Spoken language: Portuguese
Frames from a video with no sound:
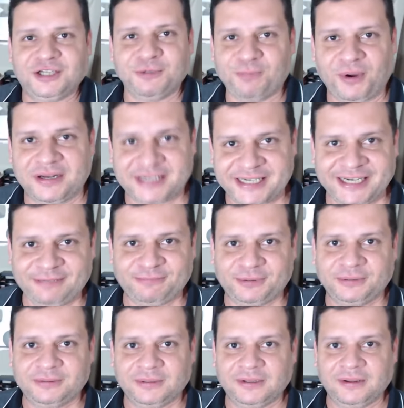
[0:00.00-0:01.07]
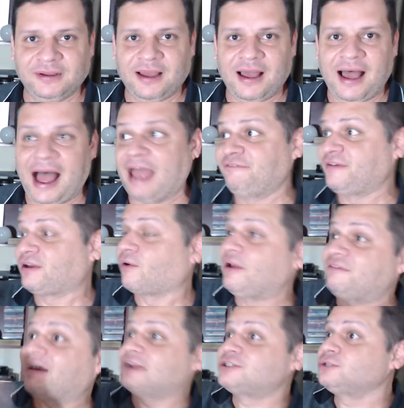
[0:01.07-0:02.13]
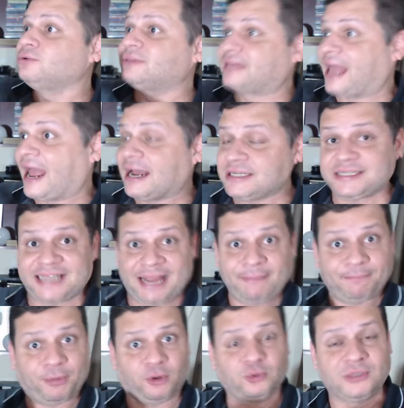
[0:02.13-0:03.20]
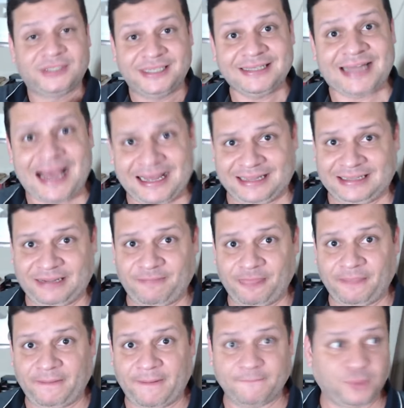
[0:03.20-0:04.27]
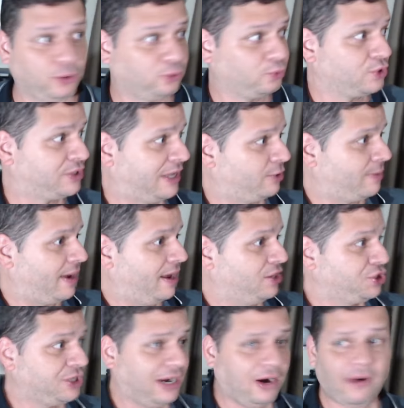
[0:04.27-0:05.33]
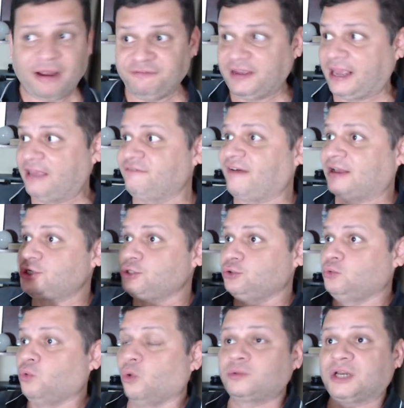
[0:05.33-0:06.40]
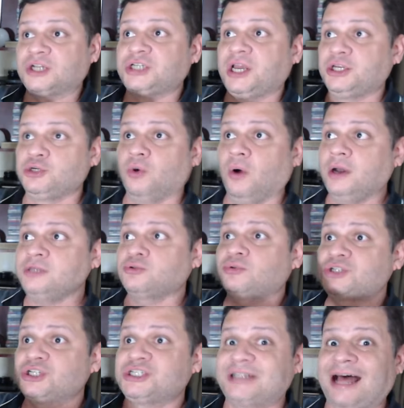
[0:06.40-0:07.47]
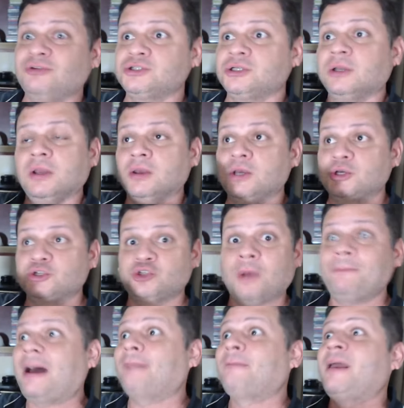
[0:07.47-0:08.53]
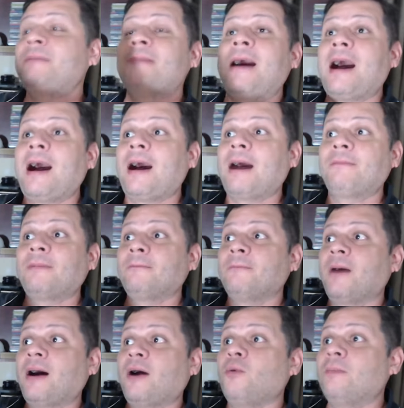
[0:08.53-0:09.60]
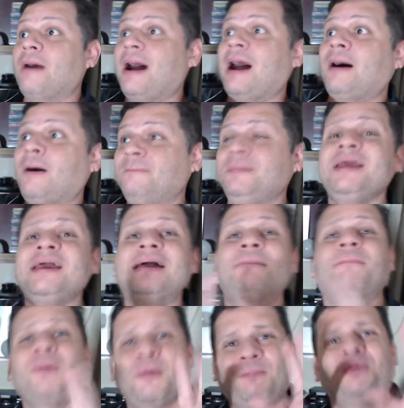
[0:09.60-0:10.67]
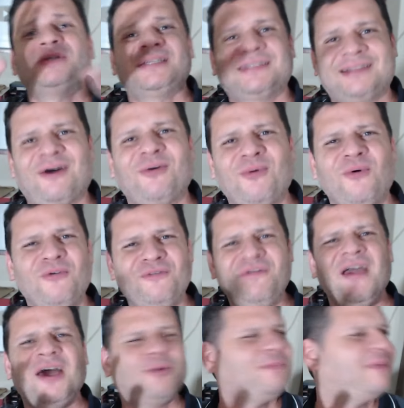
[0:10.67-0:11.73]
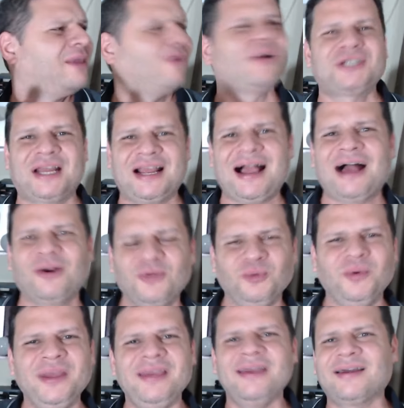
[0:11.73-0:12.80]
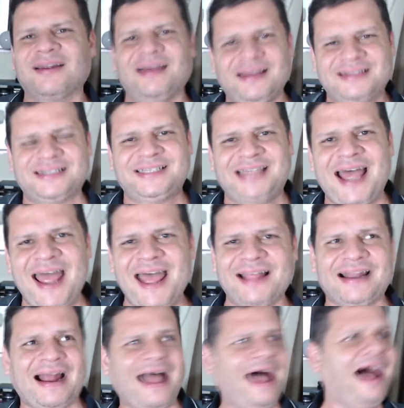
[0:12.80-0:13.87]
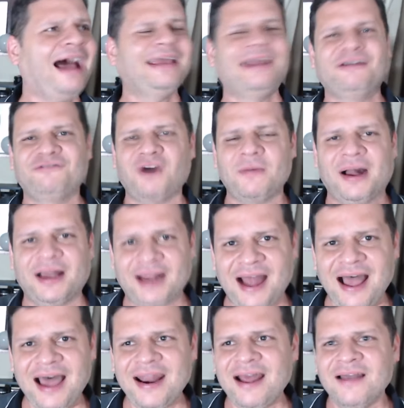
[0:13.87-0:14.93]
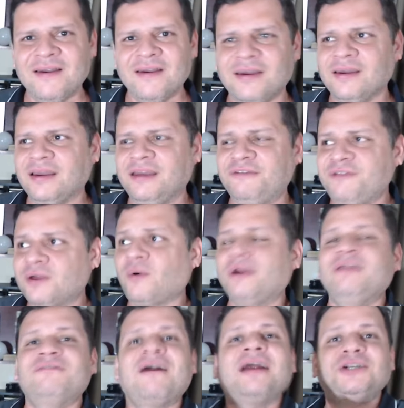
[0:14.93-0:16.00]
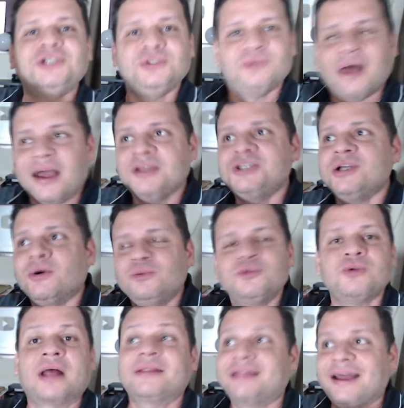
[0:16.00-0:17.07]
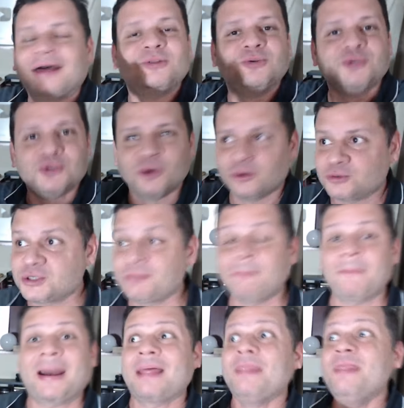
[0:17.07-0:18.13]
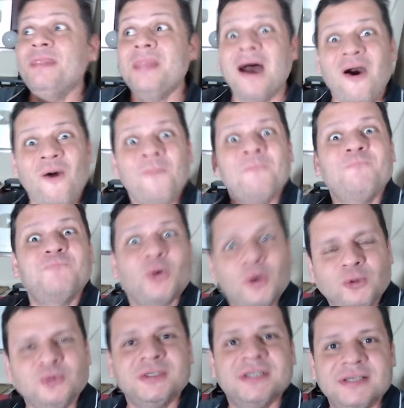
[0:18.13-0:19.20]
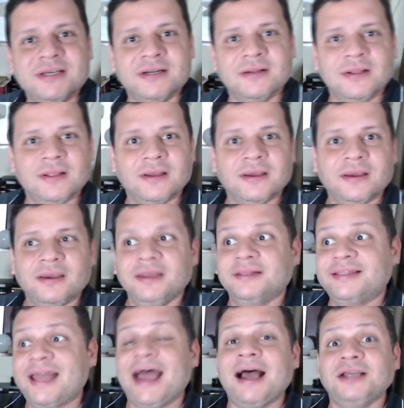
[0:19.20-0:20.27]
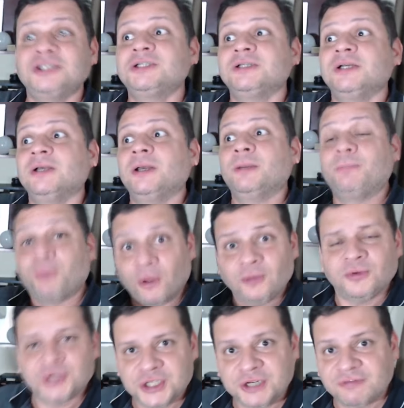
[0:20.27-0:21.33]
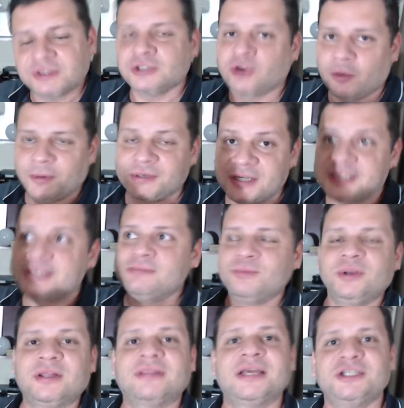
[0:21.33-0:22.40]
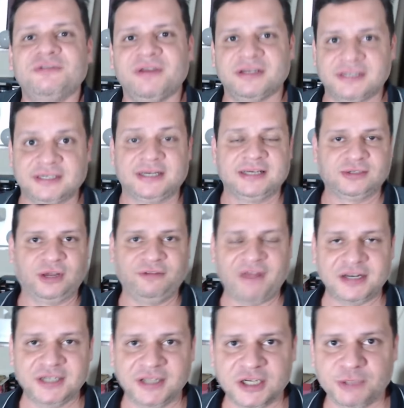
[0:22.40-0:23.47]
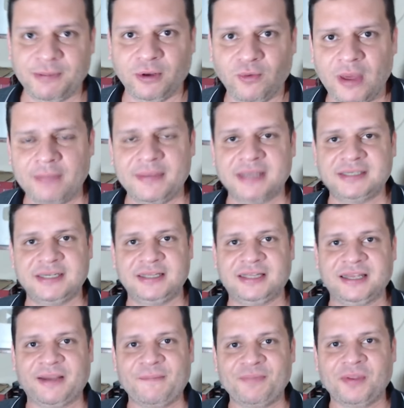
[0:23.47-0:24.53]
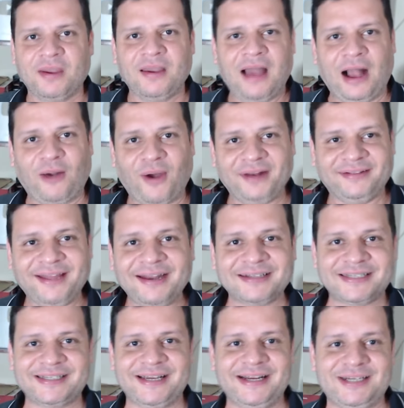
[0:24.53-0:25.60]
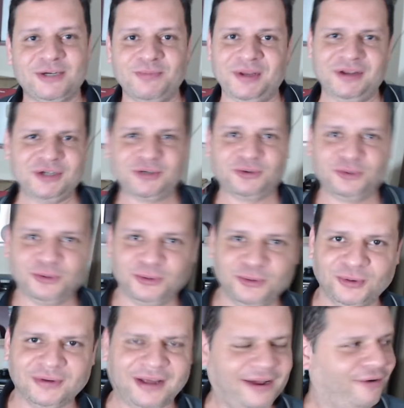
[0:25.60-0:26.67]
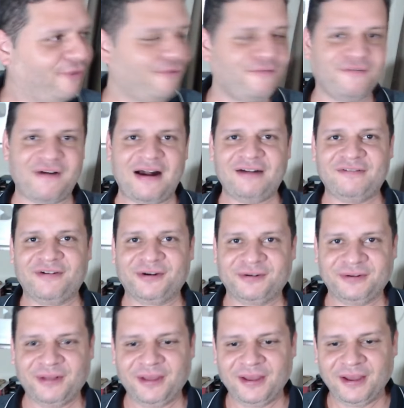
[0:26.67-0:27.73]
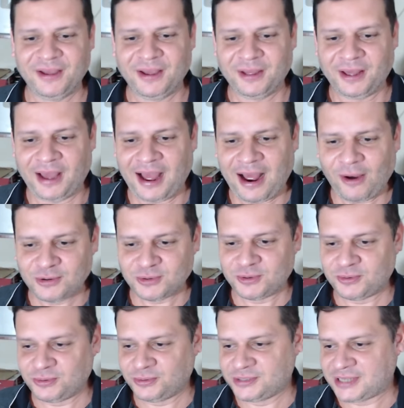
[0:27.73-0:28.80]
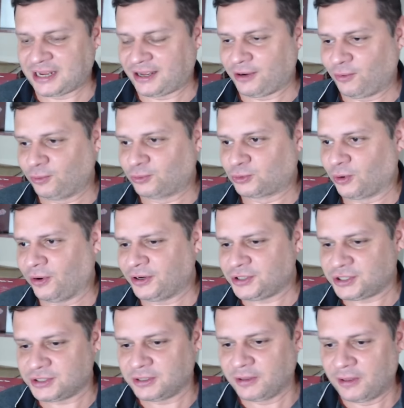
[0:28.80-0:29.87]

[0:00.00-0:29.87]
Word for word: por exemplo. Aí ficam invadindo terras sem produzir nada que produz lá numa região, aí fica invadindo outras regiões, outros estados, só para arrumar briga proposital com o governo, negócio de cargo no INCRA, etc. Aí reforma agrária, e ficou invadindo a região, do, a terra dos outros para não produzir. E terras produtivas, como eu disse, muitas das vezes são invadidas pelo MST. Agora, interessante o ministro do Lula, é o Fávaro, ah, os agricultores